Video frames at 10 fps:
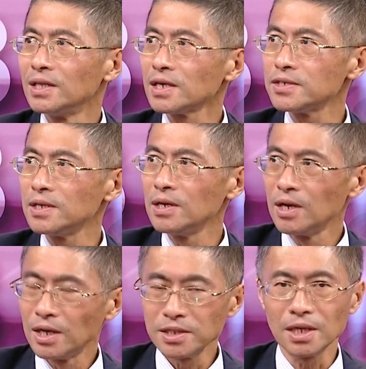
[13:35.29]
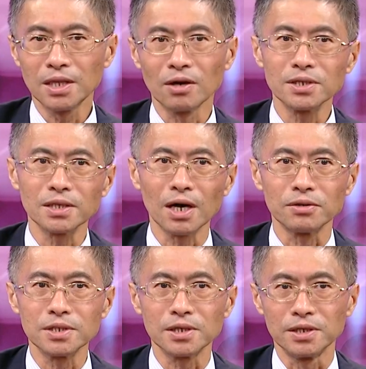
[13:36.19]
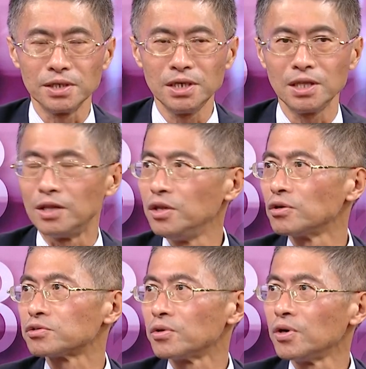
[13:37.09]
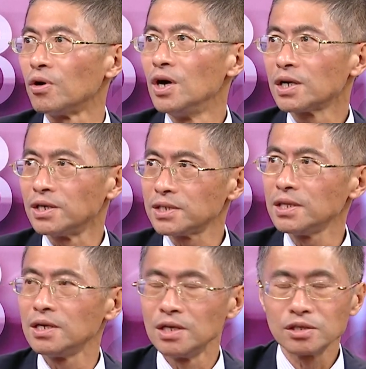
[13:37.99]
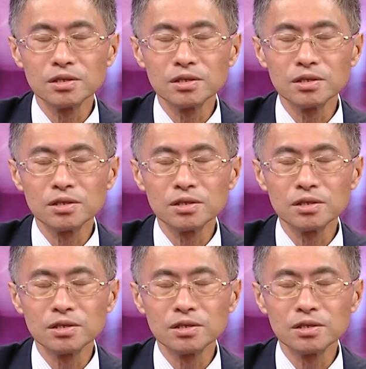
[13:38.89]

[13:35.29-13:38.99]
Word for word: 但是呢，现在调降到这个1.6左右，可见呢。